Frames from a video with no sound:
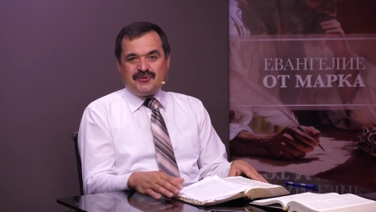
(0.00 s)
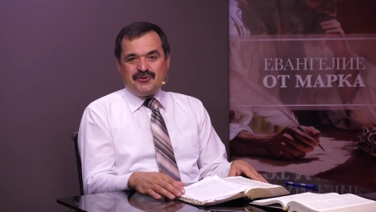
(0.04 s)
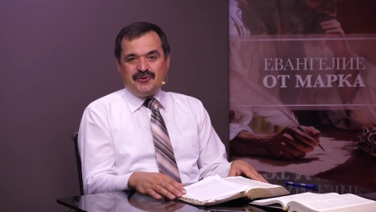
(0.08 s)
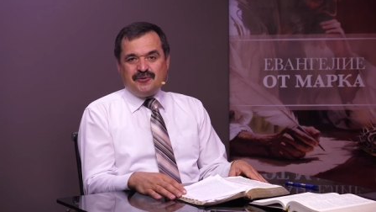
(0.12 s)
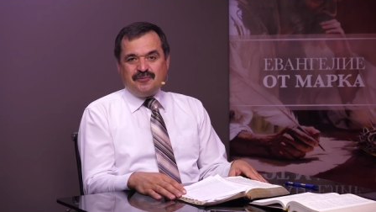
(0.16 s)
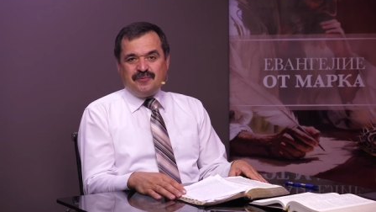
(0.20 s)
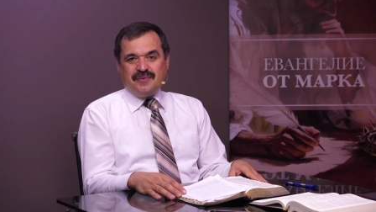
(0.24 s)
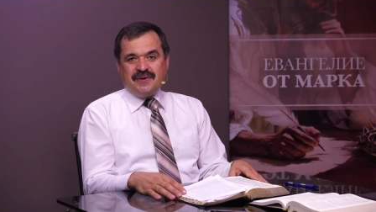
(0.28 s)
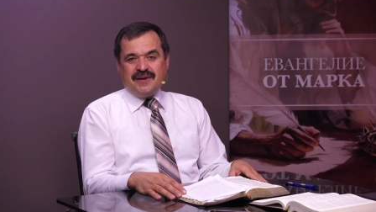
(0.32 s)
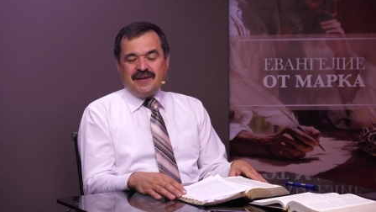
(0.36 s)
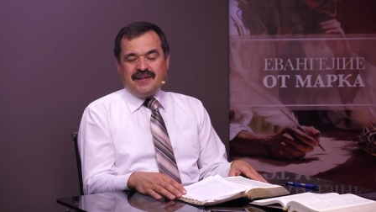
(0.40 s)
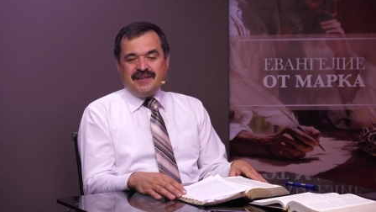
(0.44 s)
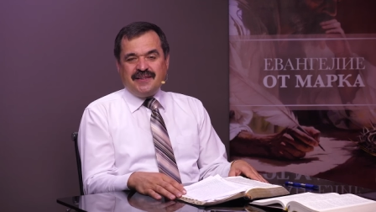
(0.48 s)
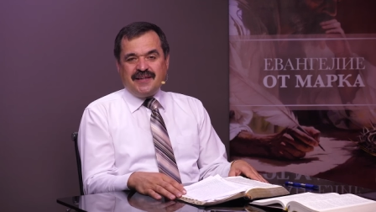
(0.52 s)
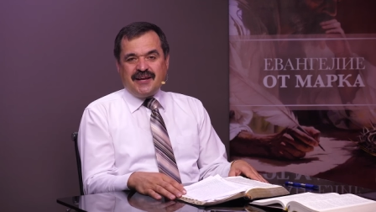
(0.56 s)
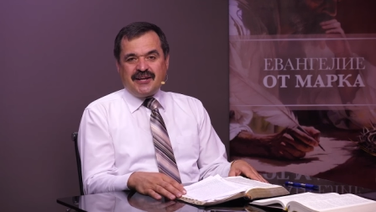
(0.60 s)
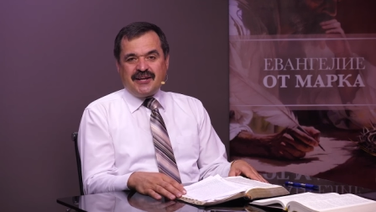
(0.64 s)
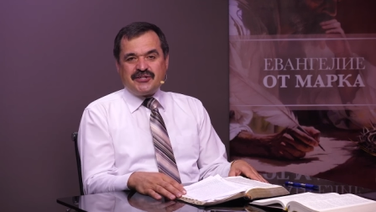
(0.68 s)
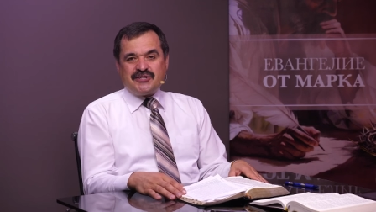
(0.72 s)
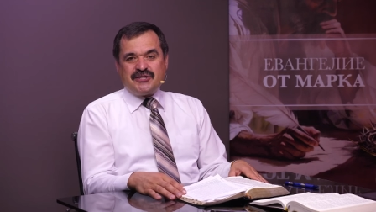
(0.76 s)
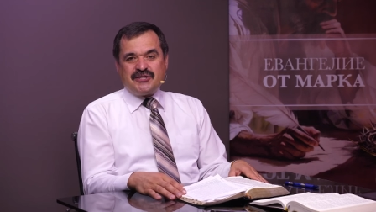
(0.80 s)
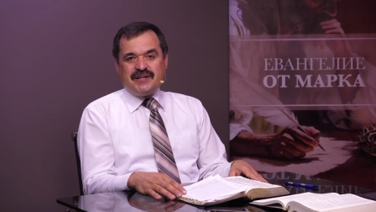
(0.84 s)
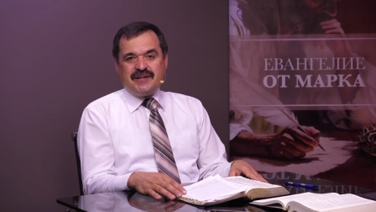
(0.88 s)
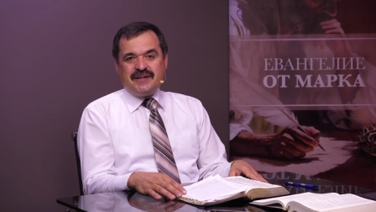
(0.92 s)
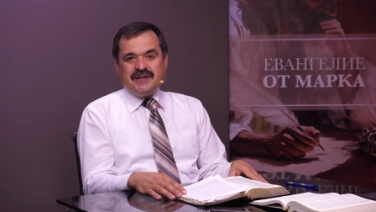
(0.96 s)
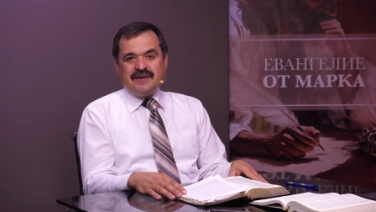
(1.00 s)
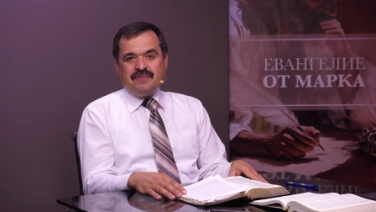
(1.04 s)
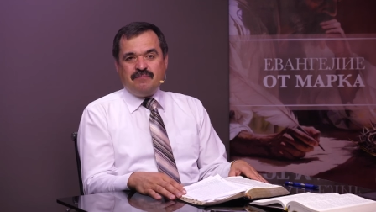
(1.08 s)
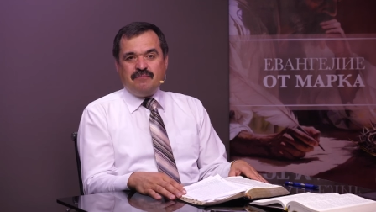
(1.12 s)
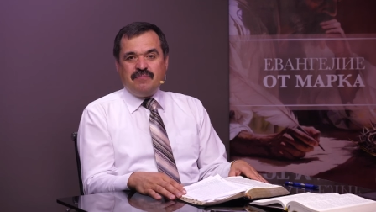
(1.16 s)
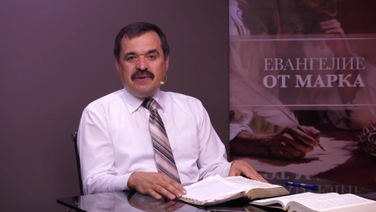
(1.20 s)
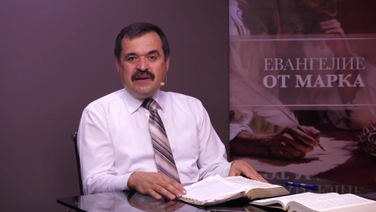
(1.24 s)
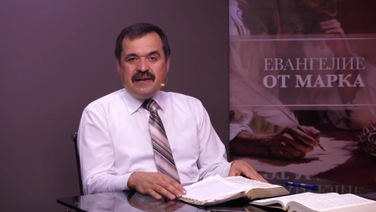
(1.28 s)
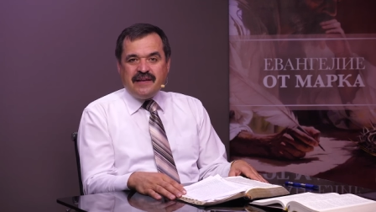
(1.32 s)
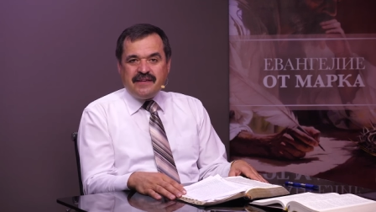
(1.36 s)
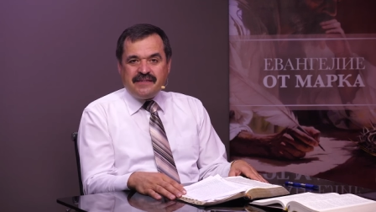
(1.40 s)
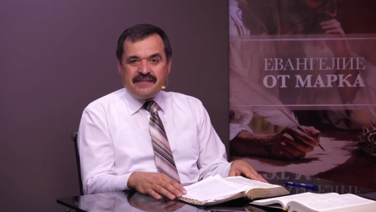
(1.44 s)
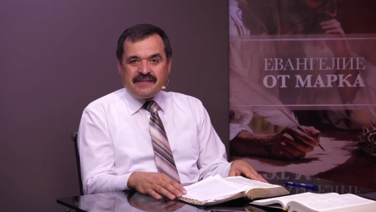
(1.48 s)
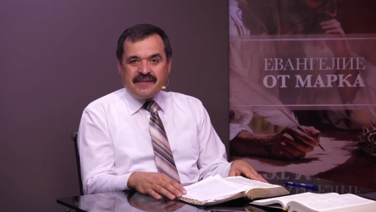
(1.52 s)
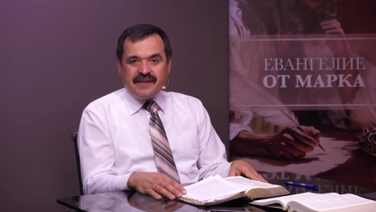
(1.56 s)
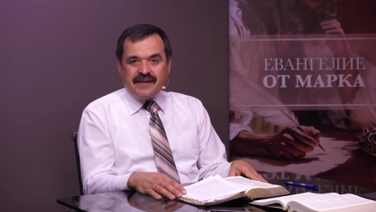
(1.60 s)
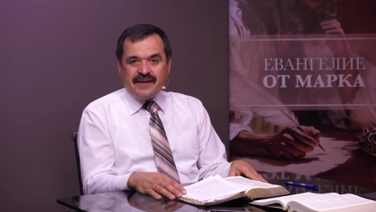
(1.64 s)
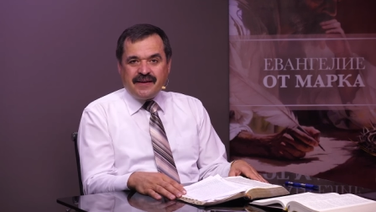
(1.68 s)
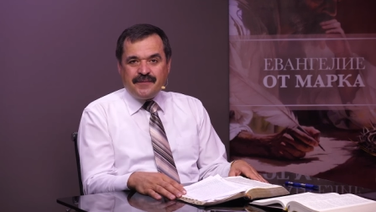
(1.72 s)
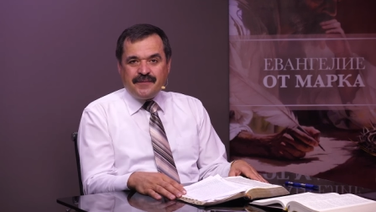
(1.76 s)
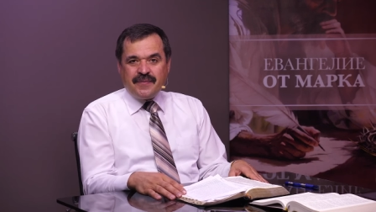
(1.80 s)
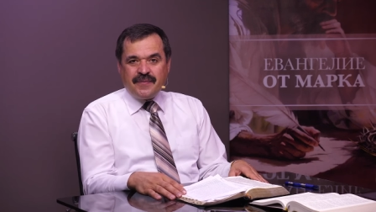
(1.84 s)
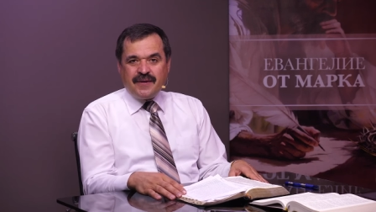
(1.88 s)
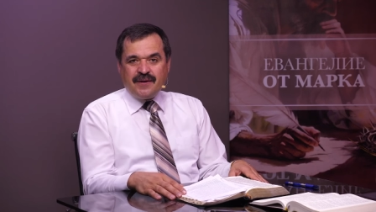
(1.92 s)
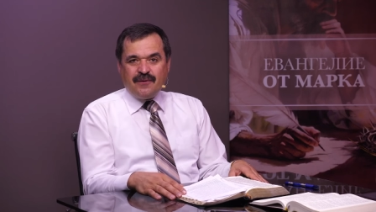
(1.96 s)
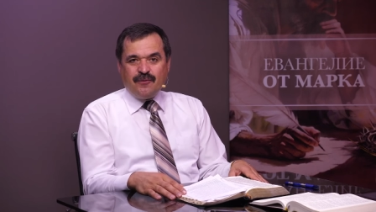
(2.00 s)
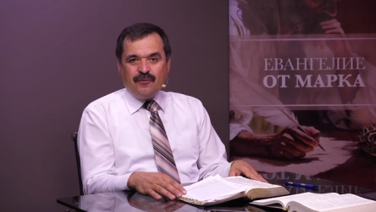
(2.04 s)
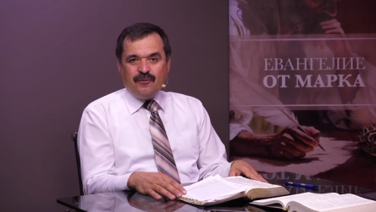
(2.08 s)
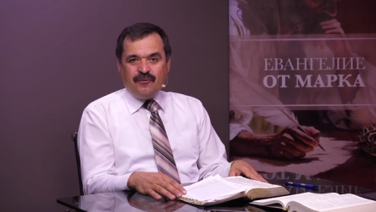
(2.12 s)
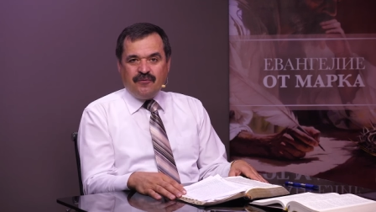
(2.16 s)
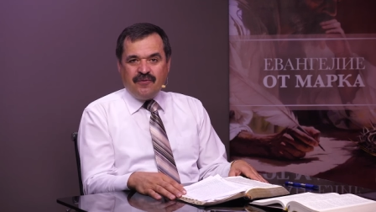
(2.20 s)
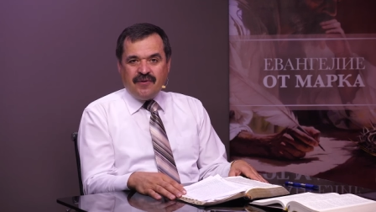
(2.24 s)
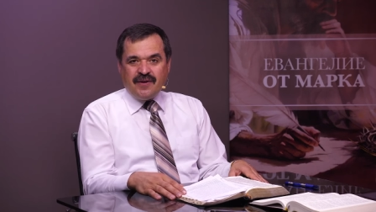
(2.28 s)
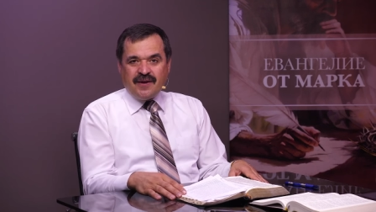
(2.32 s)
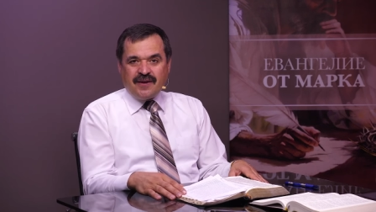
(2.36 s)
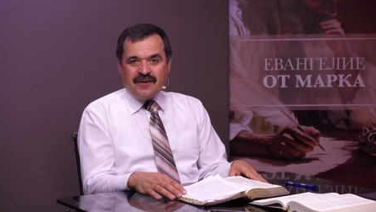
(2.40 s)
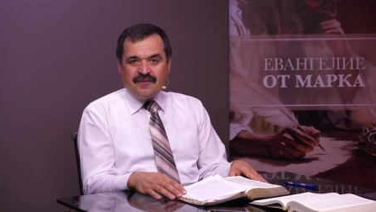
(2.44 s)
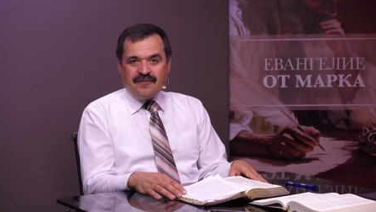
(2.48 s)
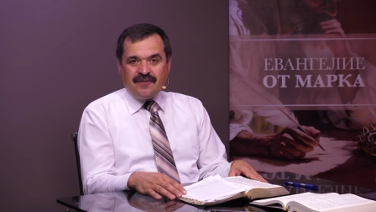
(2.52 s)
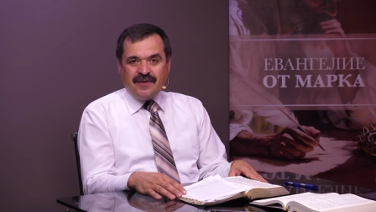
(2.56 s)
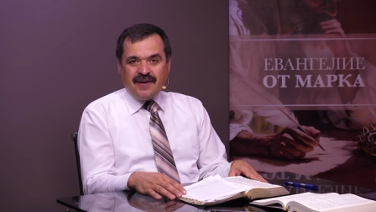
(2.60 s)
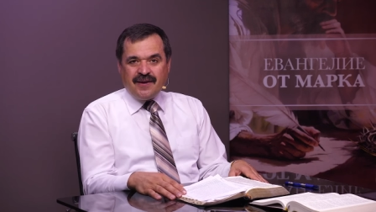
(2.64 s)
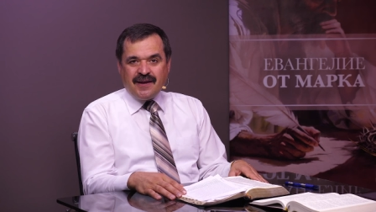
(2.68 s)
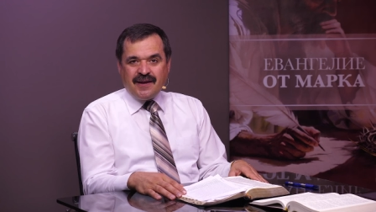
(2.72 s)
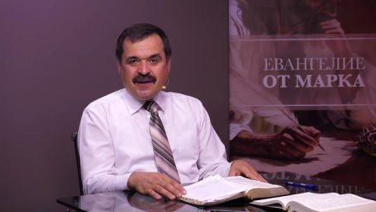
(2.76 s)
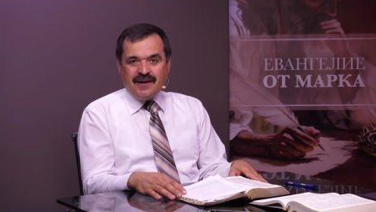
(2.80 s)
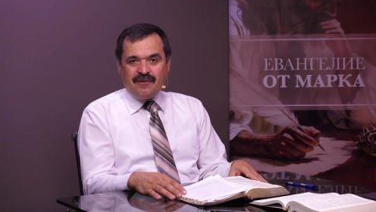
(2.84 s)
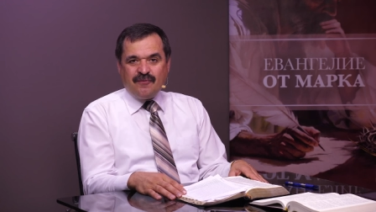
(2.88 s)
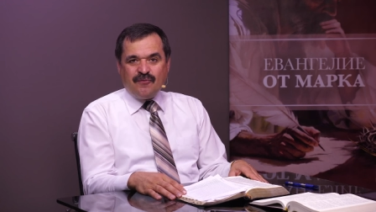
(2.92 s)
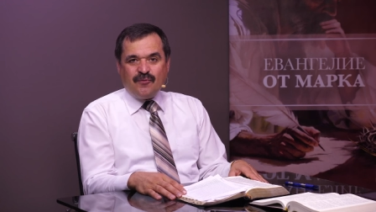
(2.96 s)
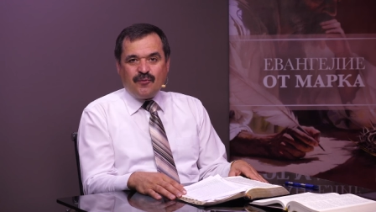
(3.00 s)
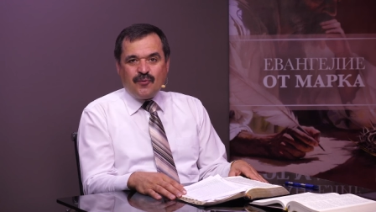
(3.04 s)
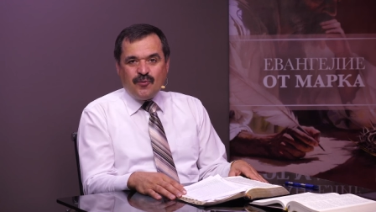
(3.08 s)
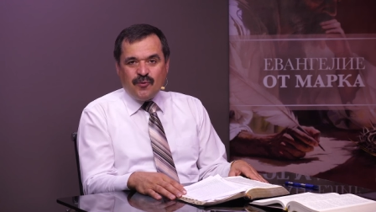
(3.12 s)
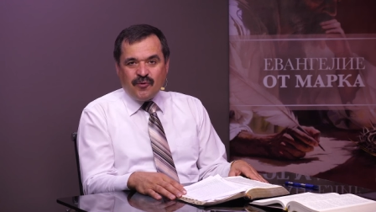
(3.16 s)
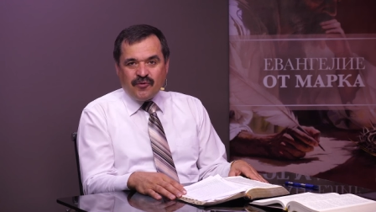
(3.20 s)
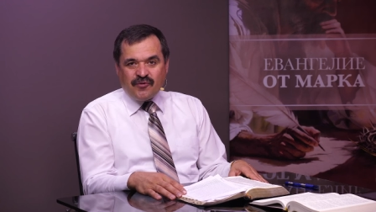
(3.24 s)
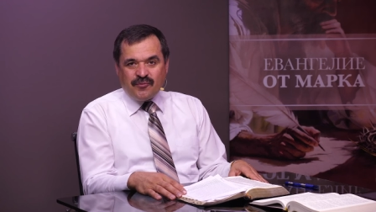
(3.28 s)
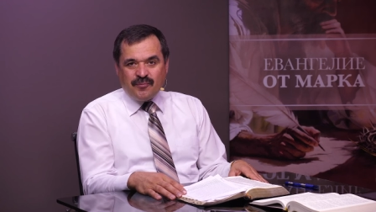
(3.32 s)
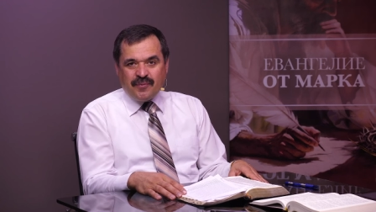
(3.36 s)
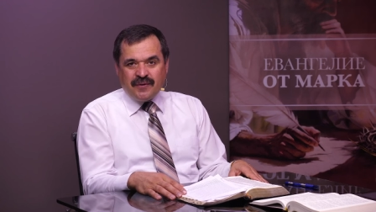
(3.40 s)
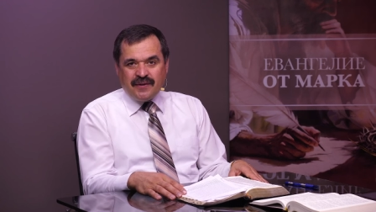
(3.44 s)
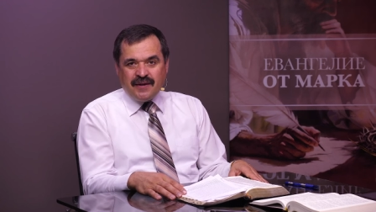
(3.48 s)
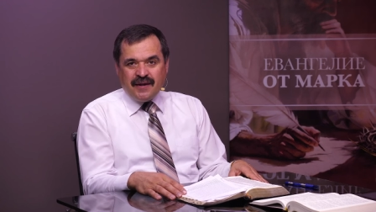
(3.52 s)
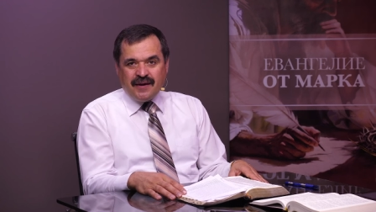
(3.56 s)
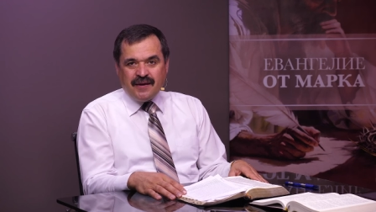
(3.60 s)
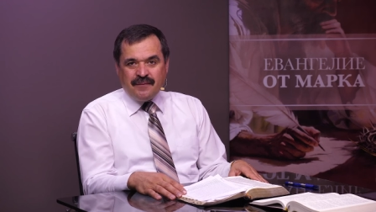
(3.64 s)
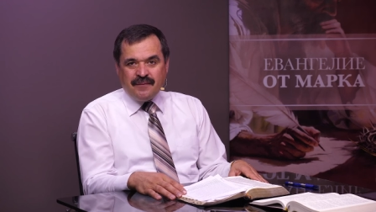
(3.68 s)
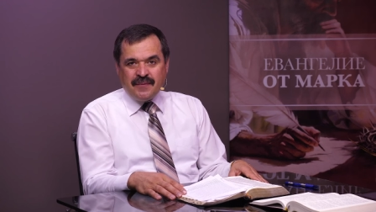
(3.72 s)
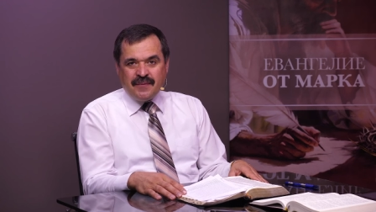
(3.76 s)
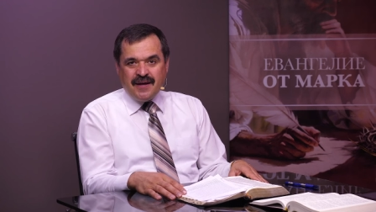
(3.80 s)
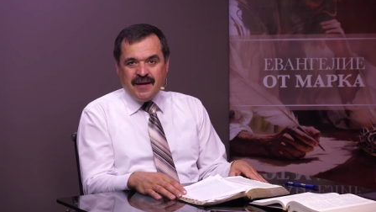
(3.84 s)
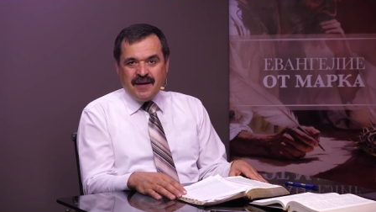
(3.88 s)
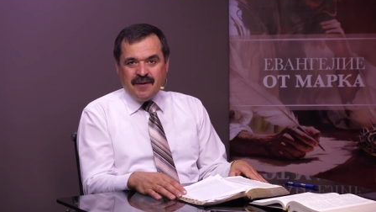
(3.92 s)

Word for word: чтобы наши близкие уверовали в Господа,